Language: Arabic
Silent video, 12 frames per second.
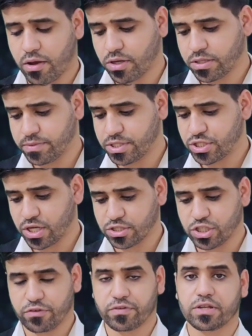اخواتي من
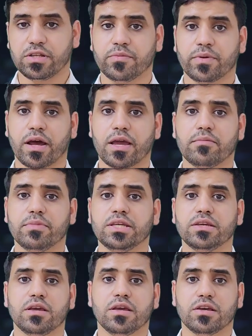الشيخ جعفر
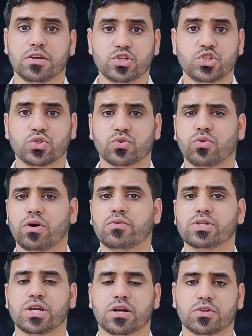الابراهيمي انشروها
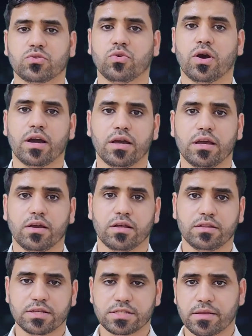وشاركوها
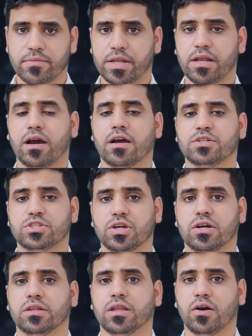نستمع لها ان
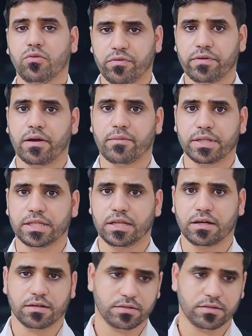شاء الله وفي امان الله